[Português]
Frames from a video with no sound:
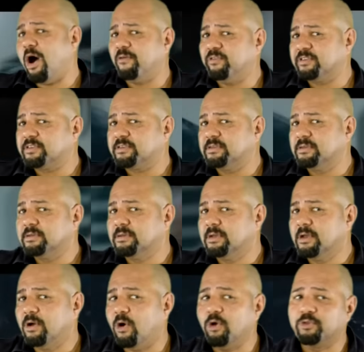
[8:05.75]
ovos,
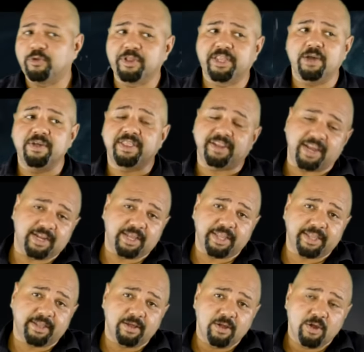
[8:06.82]
outros dão
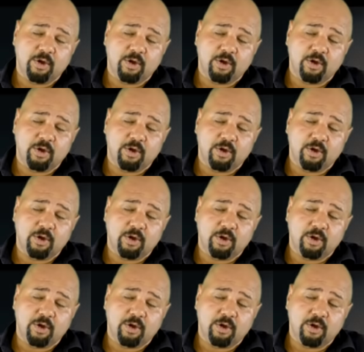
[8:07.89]
estrelas,